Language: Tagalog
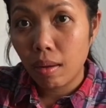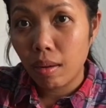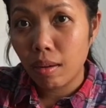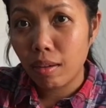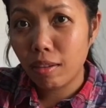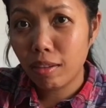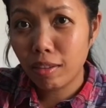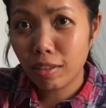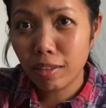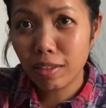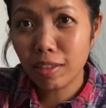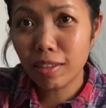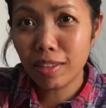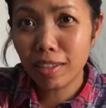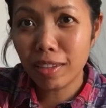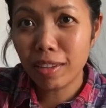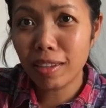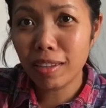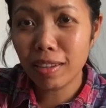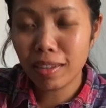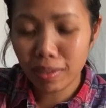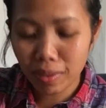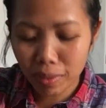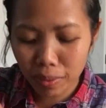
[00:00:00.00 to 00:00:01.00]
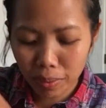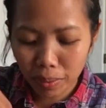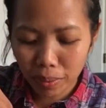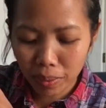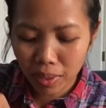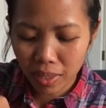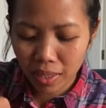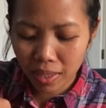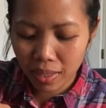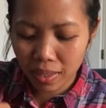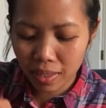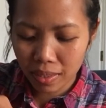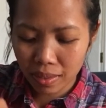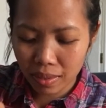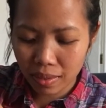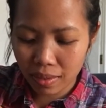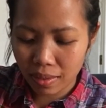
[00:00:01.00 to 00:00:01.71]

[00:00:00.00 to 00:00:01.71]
Ang ganda talaga ng kulay niya